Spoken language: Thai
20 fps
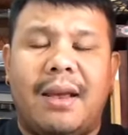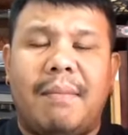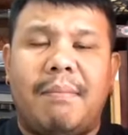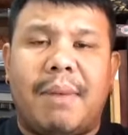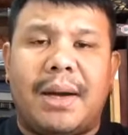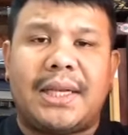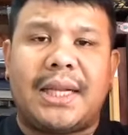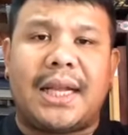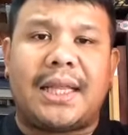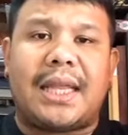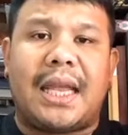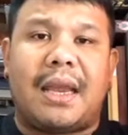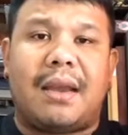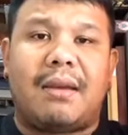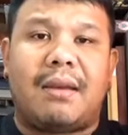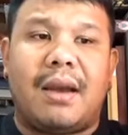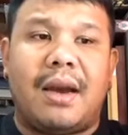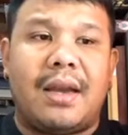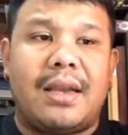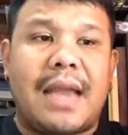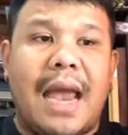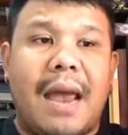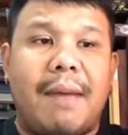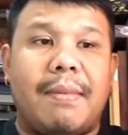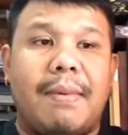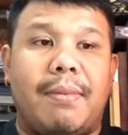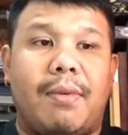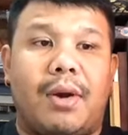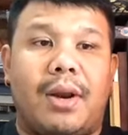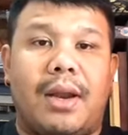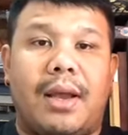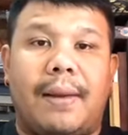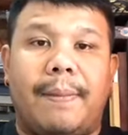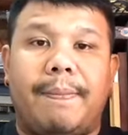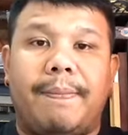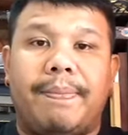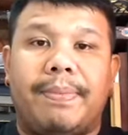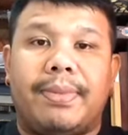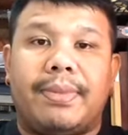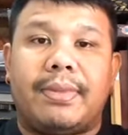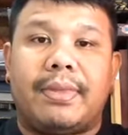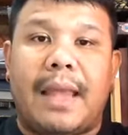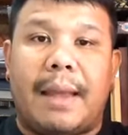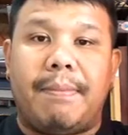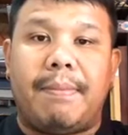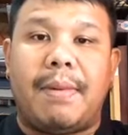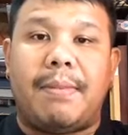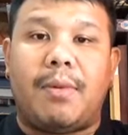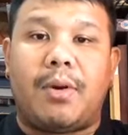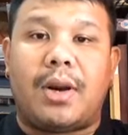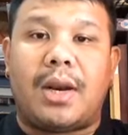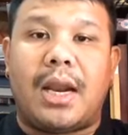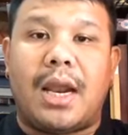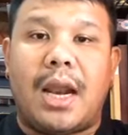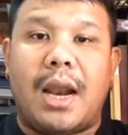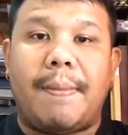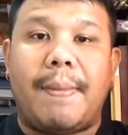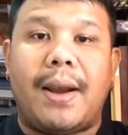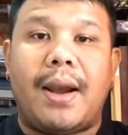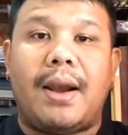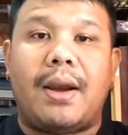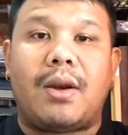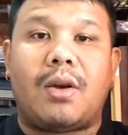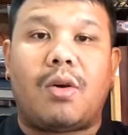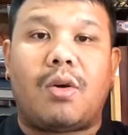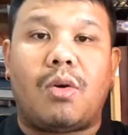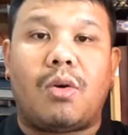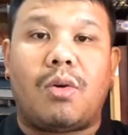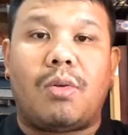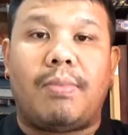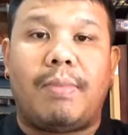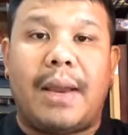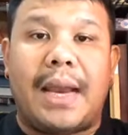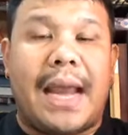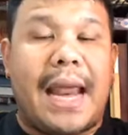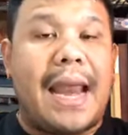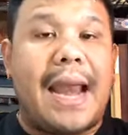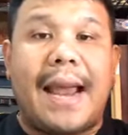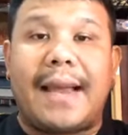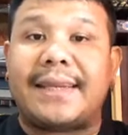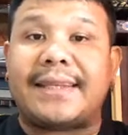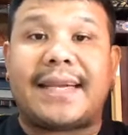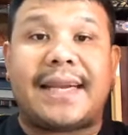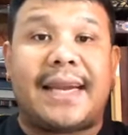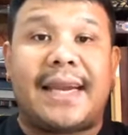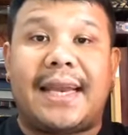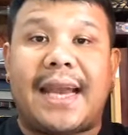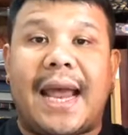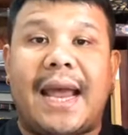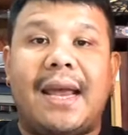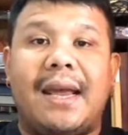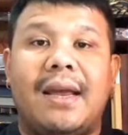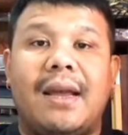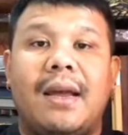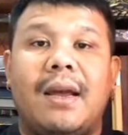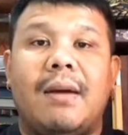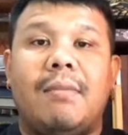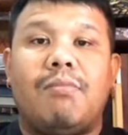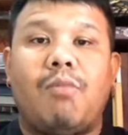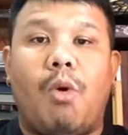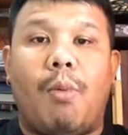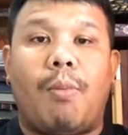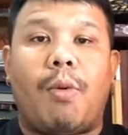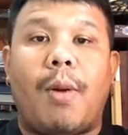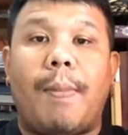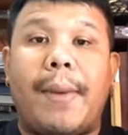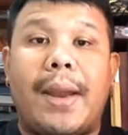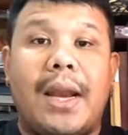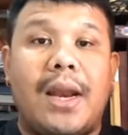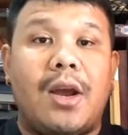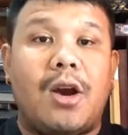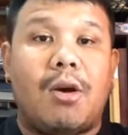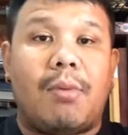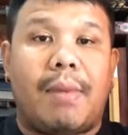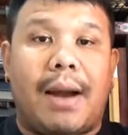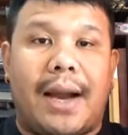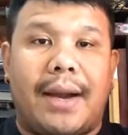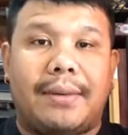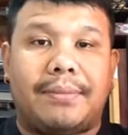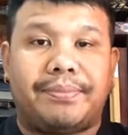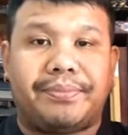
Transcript: พลาสติก เยอะแยะไปหมดเลย เต็มไปหมดเลย แล้วเป็นมีหลายๆ สีนะผมก็ไปเลืออกมา